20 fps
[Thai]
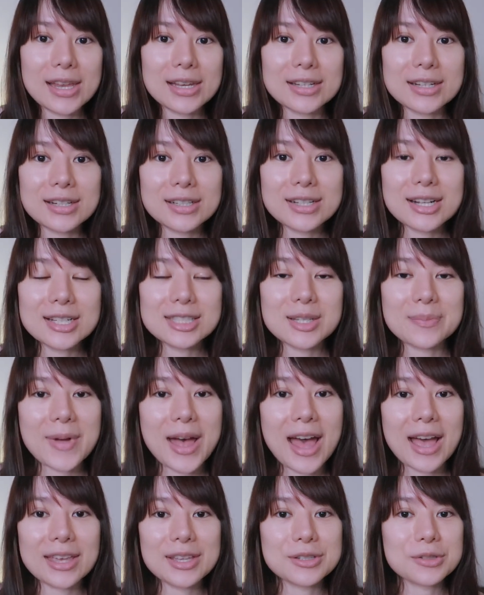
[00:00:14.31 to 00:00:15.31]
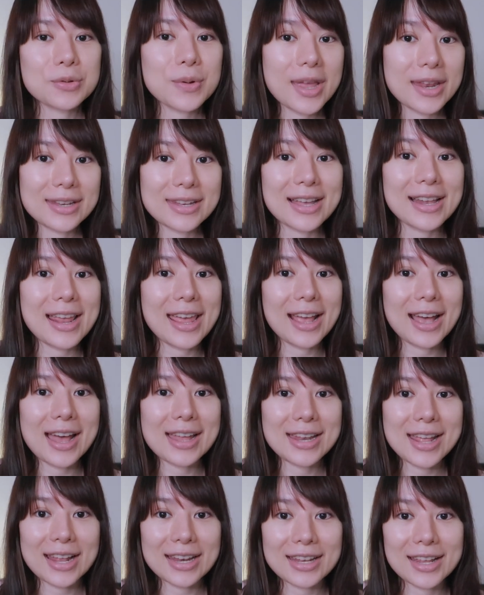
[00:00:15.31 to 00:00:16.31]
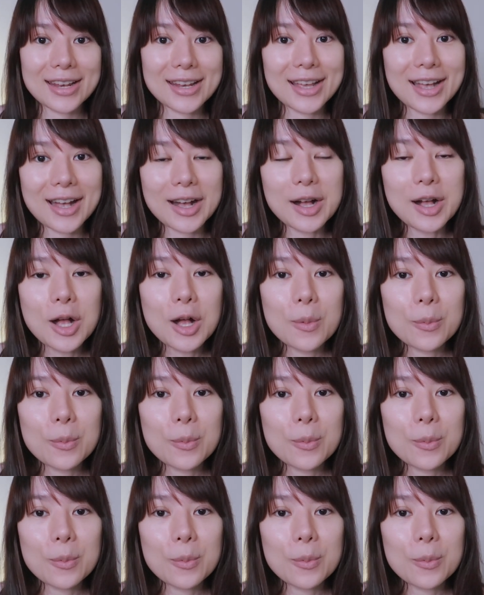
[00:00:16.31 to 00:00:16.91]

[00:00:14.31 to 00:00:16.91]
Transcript: หรือเครื่องสำอางอินเทรนด์อะไรขนาดนั้นนะคะ